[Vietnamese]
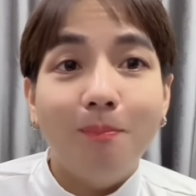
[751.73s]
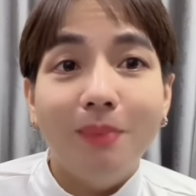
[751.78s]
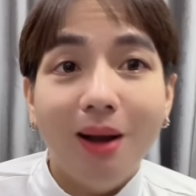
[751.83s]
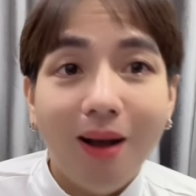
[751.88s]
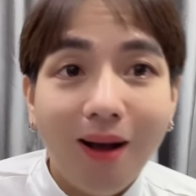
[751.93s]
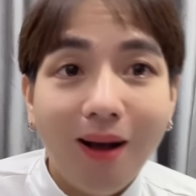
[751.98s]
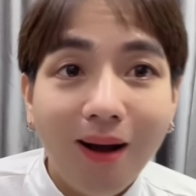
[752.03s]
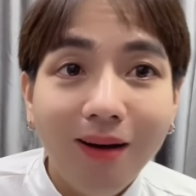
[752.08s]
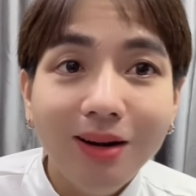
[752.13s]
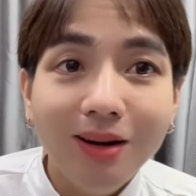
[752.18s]

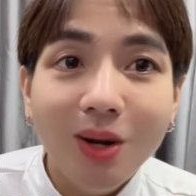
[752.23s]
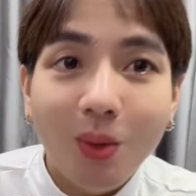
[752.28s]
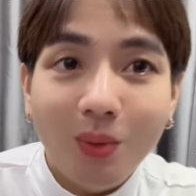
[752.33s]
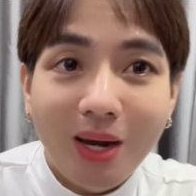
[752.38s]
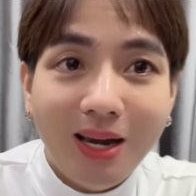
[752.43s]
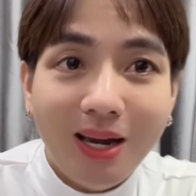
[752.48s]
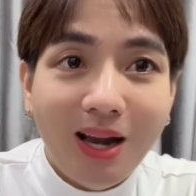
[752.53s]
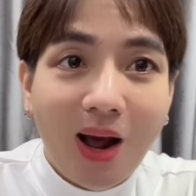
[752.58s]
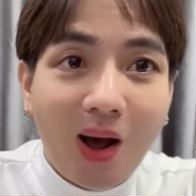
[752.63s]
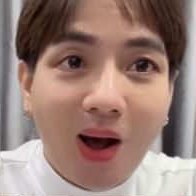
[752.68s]
gỡ đồ
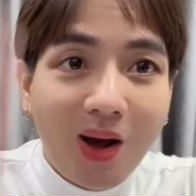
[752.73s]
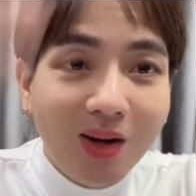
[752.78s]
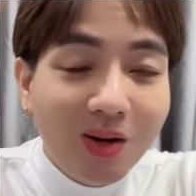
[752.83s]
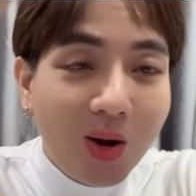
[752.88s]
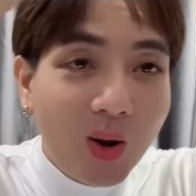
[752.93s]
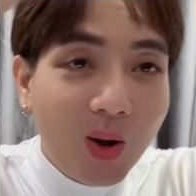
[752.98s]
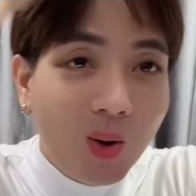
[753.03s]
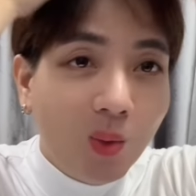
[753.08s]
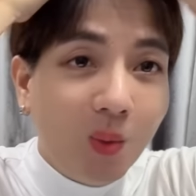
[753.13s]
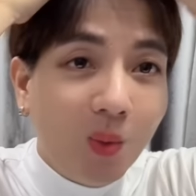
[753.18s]
này nọ
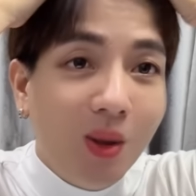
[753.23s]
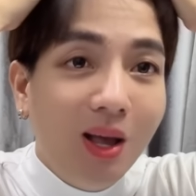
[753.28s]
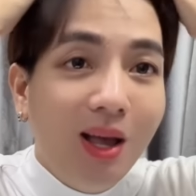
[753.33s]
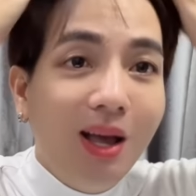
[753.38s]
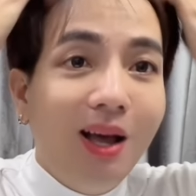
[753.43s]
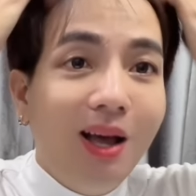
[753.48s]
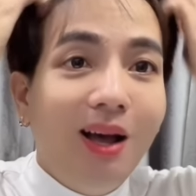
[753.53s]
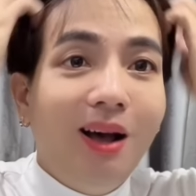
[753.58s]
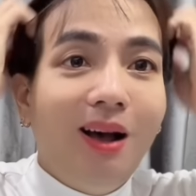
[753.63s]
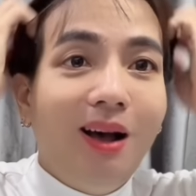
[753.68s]
đồ
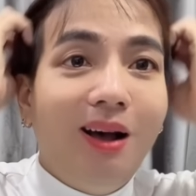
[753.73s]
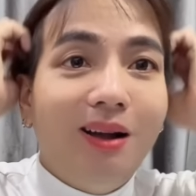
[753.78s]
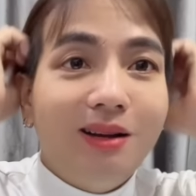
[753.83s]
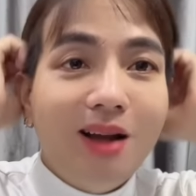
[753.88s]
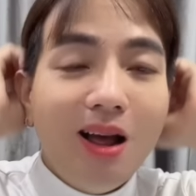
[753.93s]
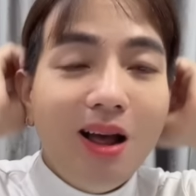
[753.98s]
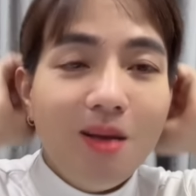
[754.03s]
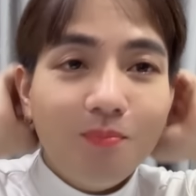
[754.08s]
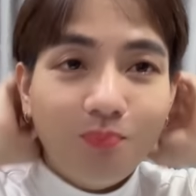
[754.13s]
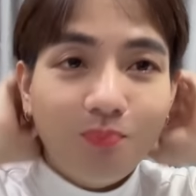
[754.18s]
ờ,
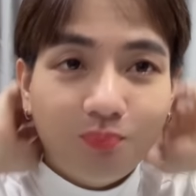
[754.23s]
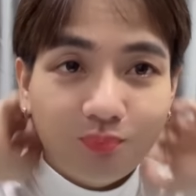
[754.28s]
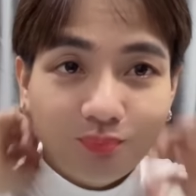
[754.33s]
đó